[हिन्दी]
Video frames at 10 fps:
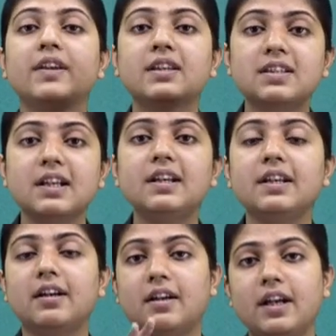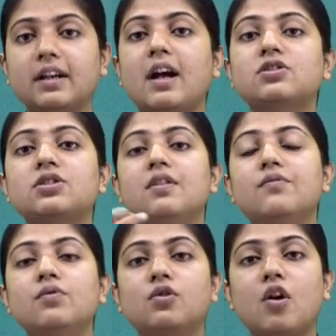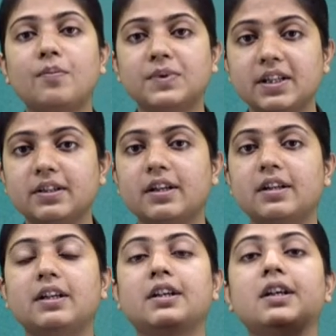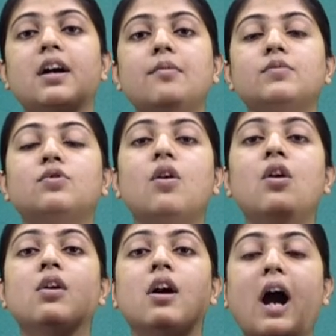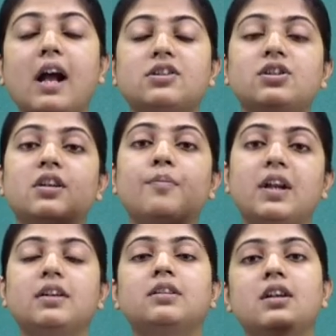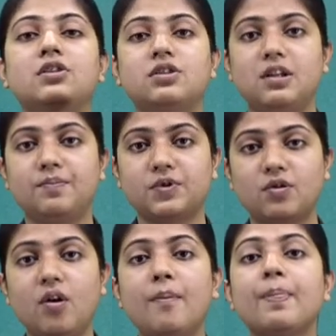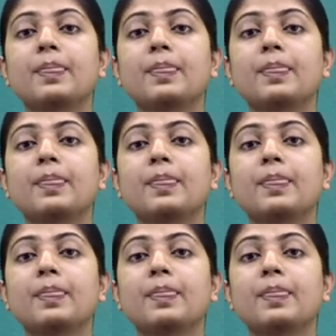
इसीलिए एक अच्छी वूल को ऑप्टेन करने के लिए हम दो अच्छी ब्रीड के शीप्स को